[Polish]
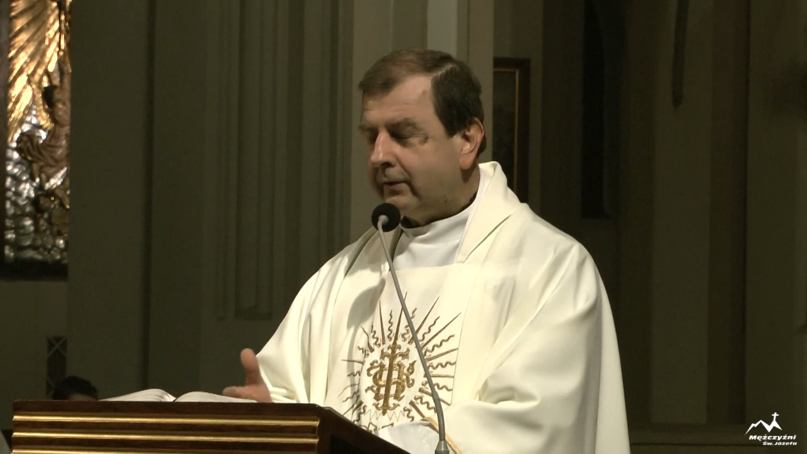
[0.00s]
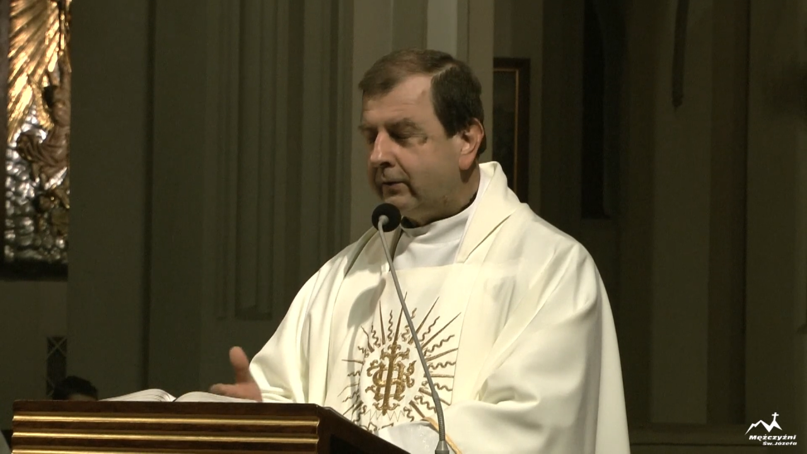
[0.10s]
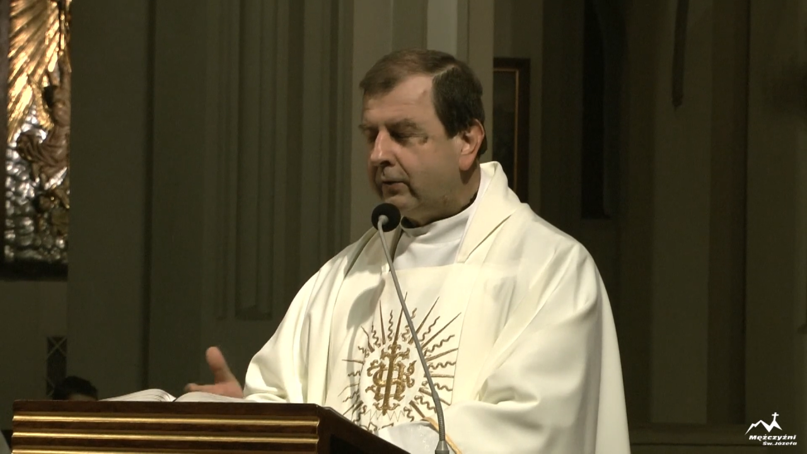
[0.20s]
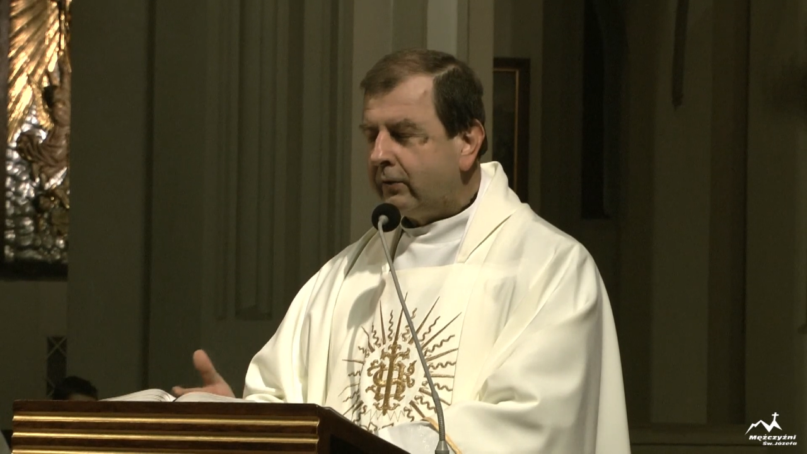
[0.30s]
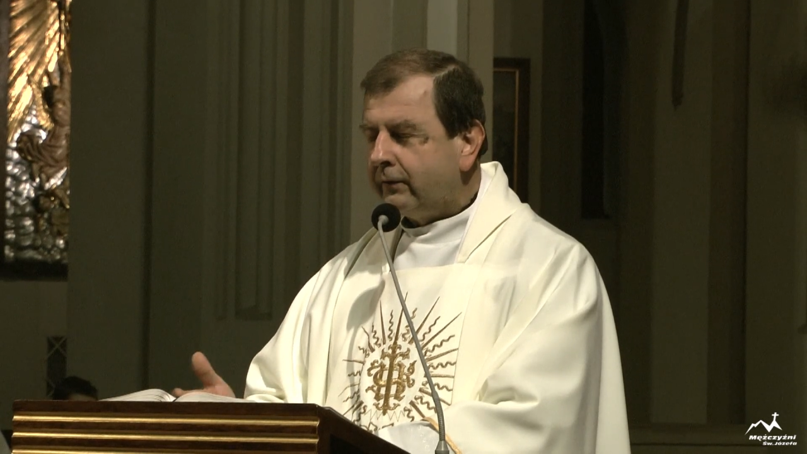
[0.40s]

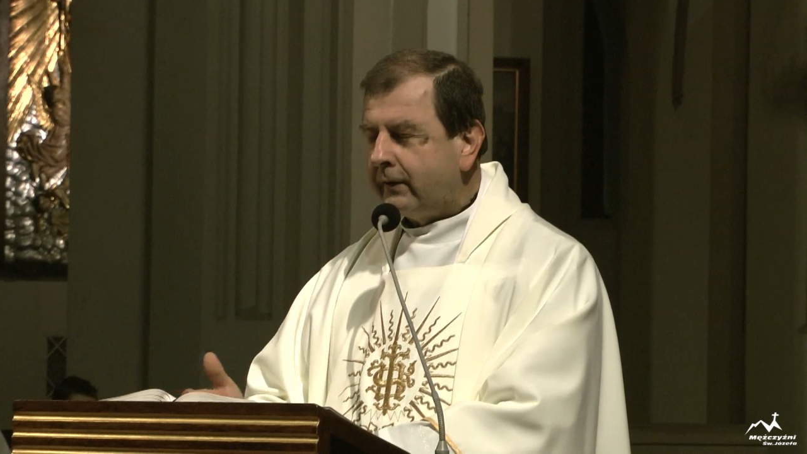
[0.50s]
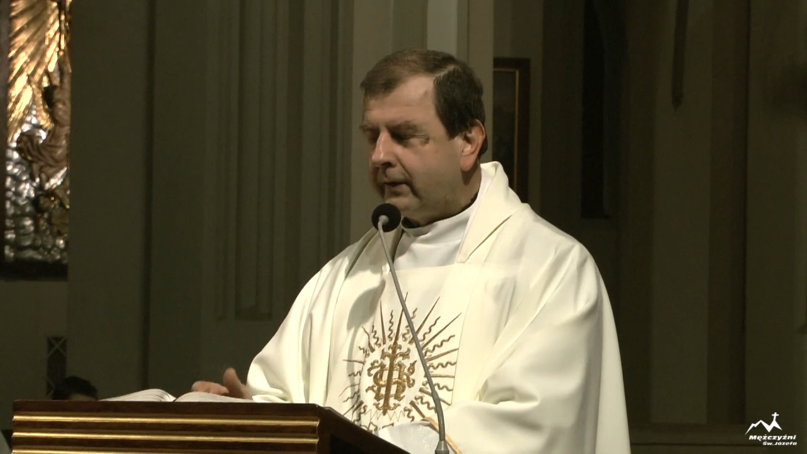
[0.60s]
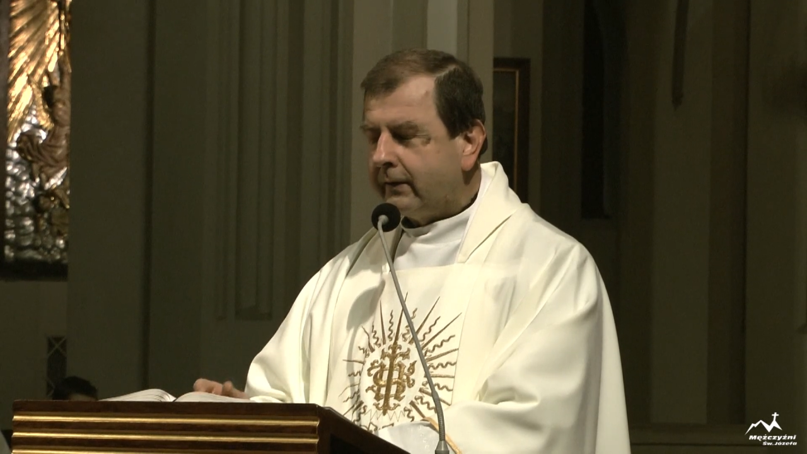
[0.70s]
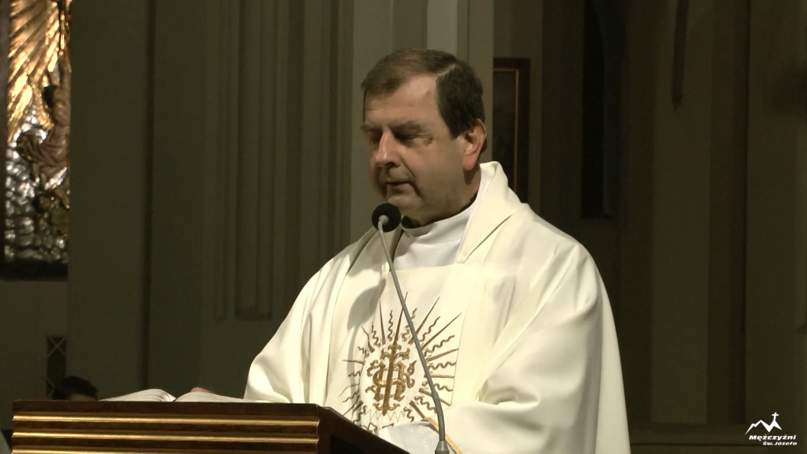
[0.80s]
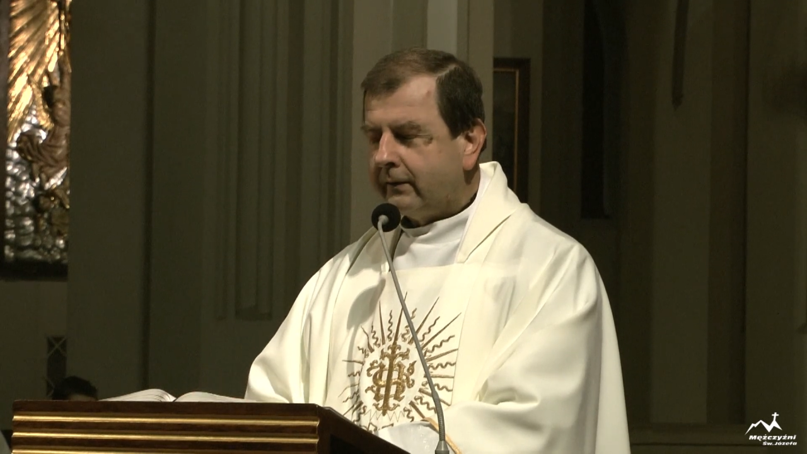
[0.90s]

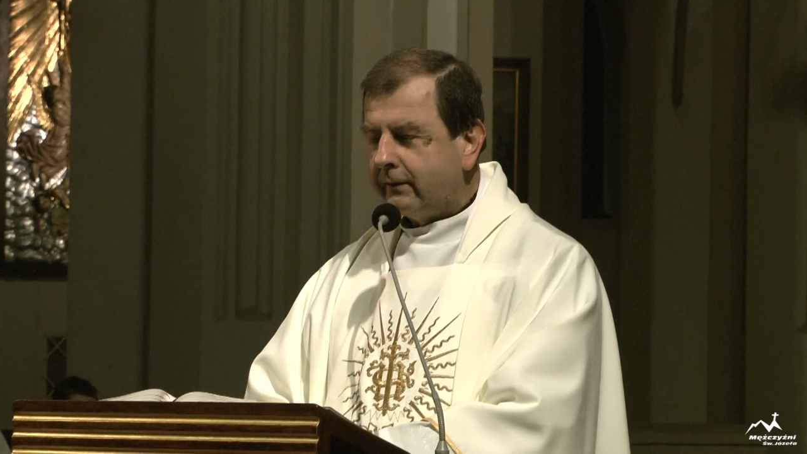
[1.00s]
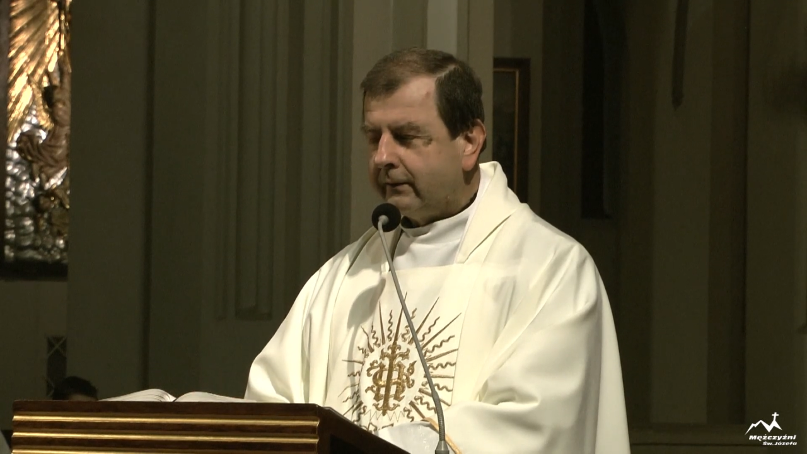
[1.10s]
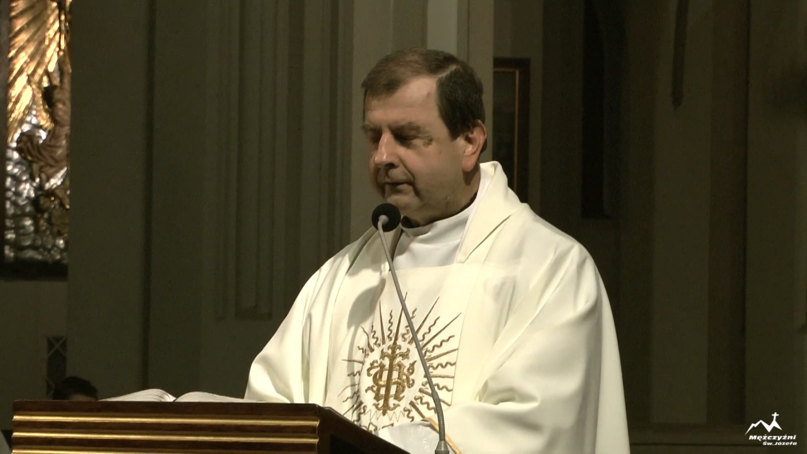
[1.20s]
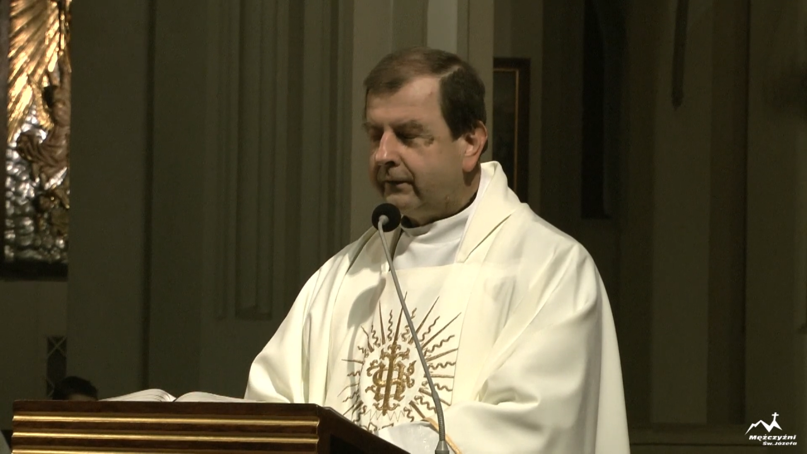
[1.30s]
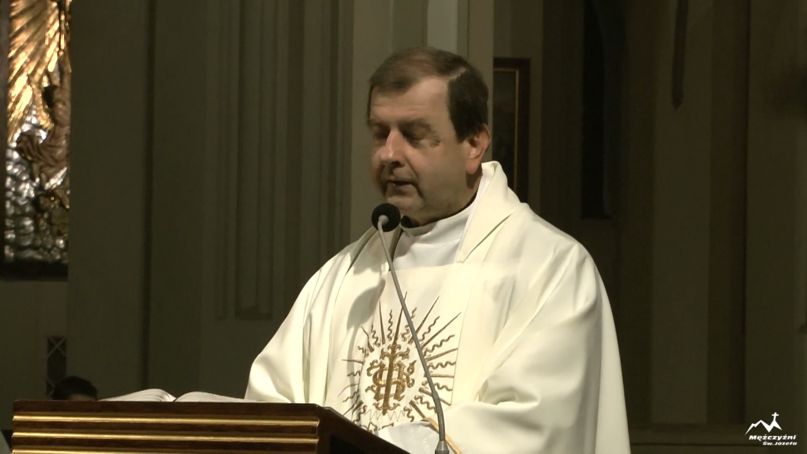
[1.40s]
nowe
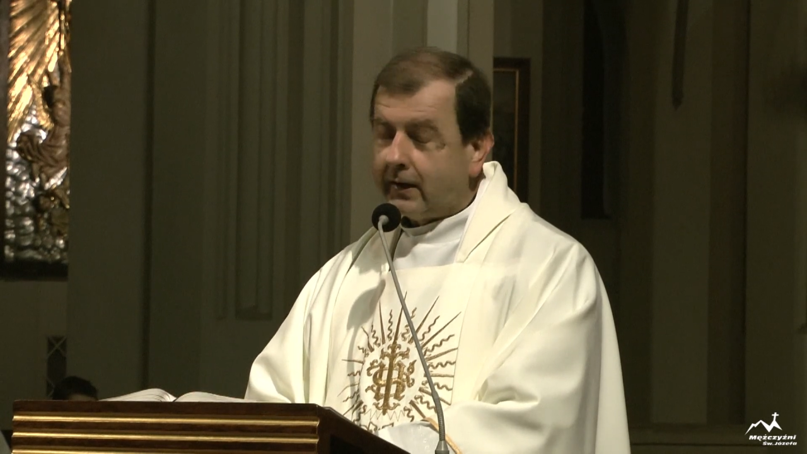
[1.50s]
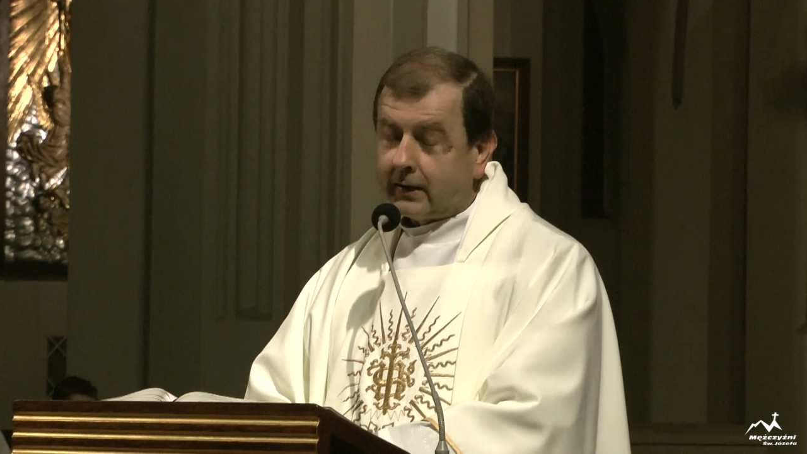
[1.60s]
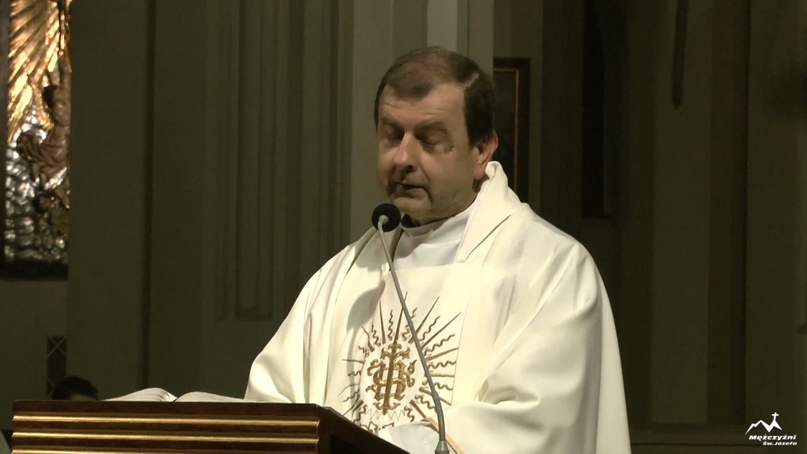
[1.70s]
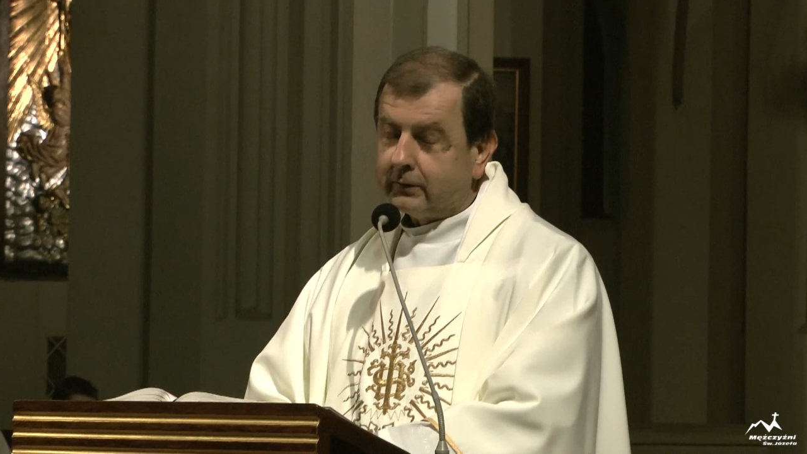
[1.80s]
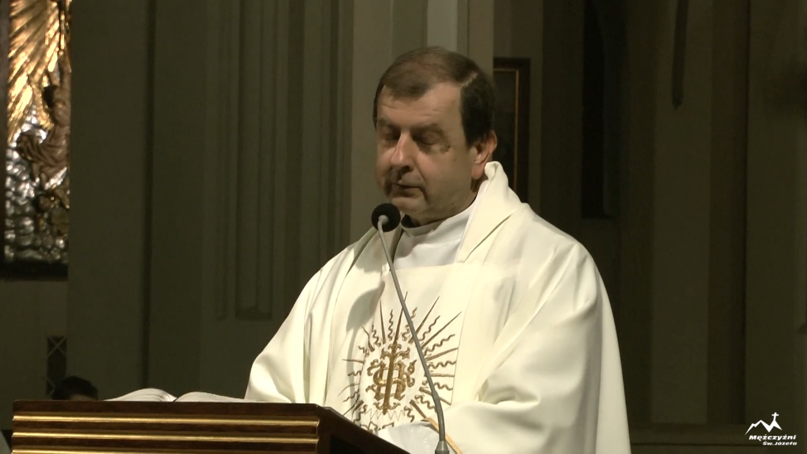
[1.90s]
wylanie